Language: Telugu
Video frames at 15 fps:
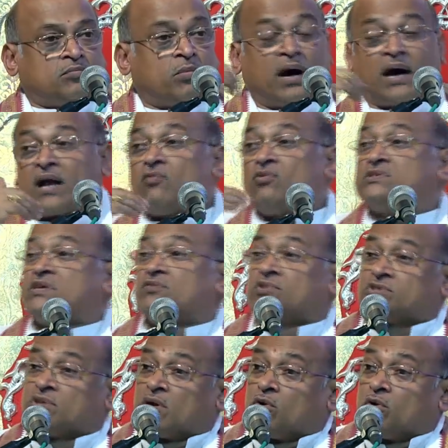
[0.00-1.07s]
మానవ
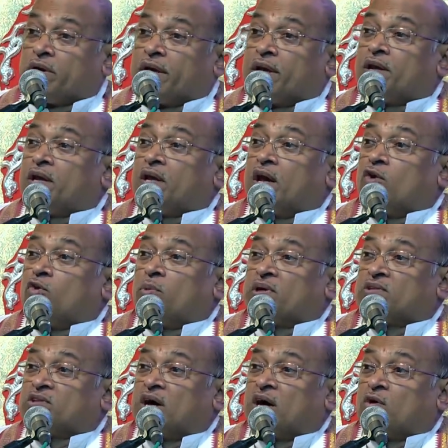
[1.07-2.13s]
జీవితంలో ఎన్ని
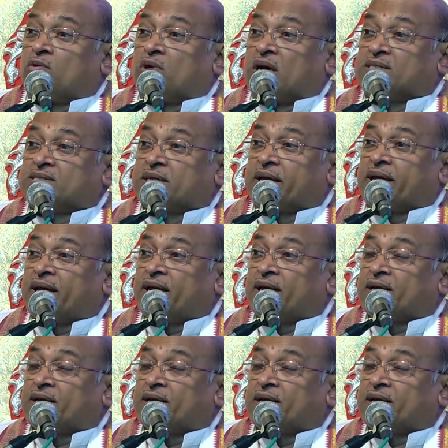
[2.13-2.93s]
అనుబంధాలు ఉన్నా సరే